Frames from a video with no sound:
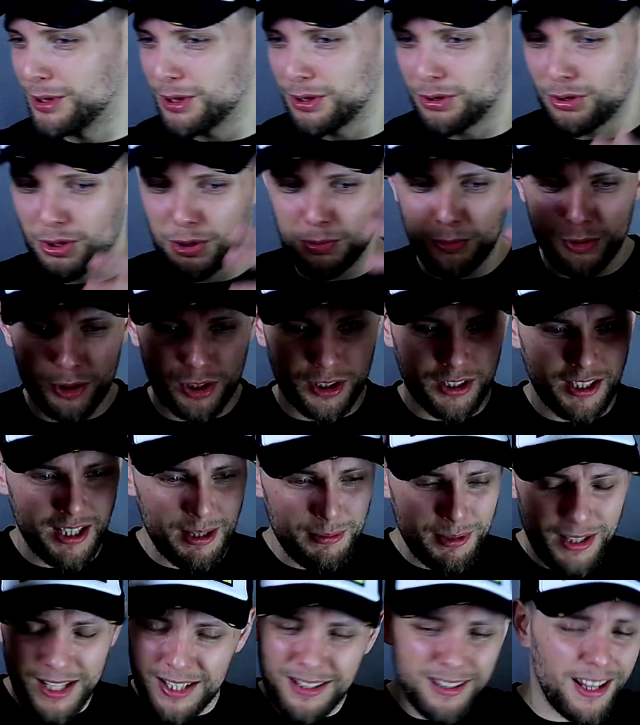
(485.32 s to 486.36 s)
może coś, może
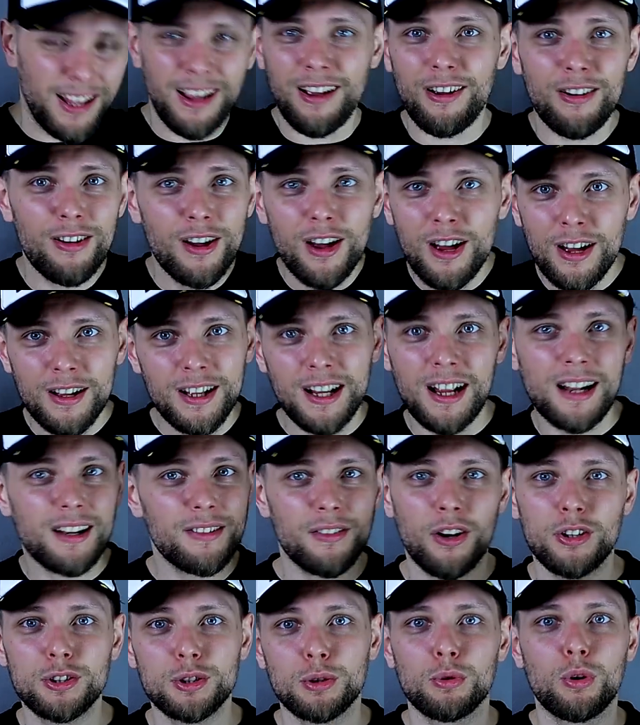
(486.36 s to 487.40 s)
ten, no, nie, takiego,
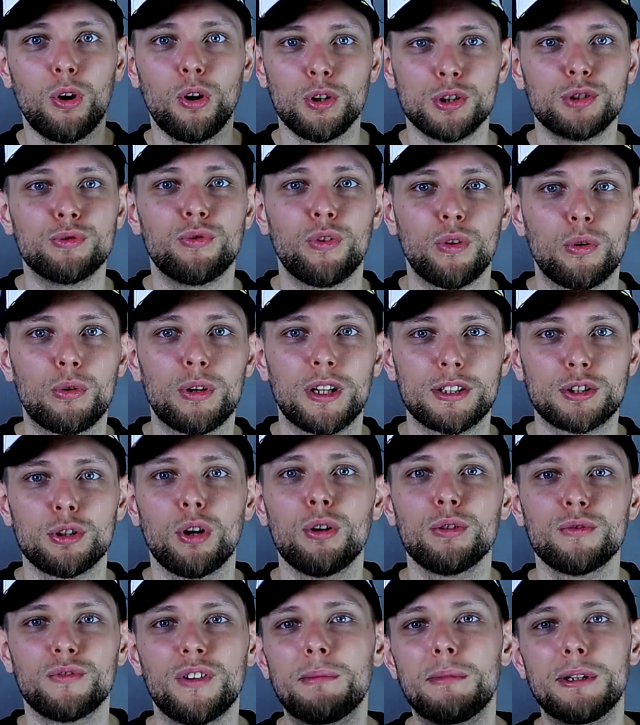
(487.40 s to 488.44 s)
takiego, o co tu chodzi w ogóle,
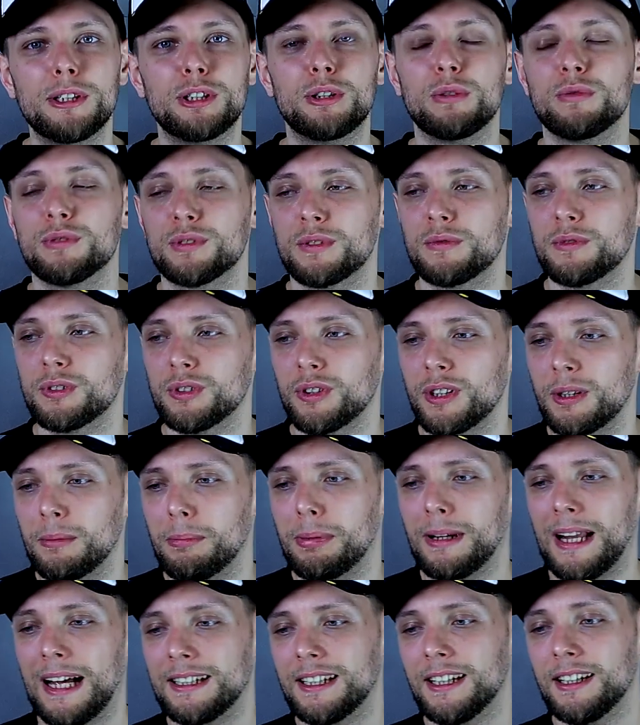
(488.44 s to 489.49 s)
co on wymyślił w tym swoim
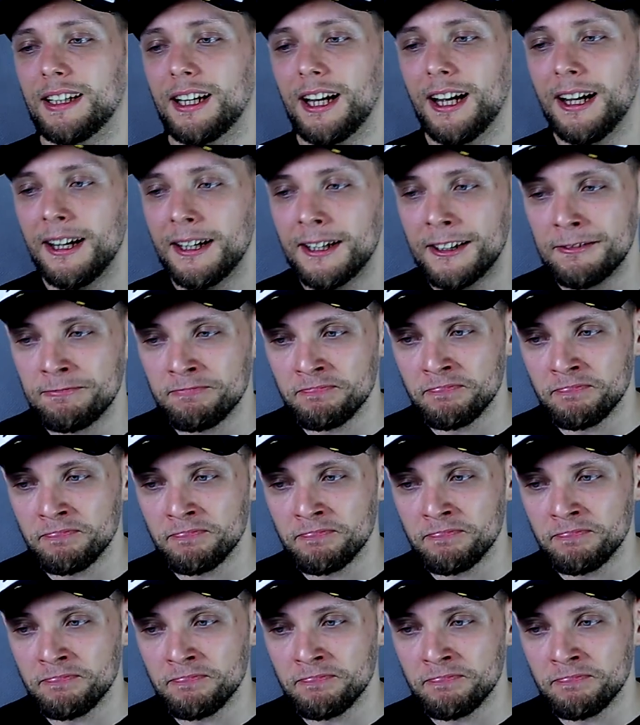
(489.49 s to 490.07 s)
planie, nie?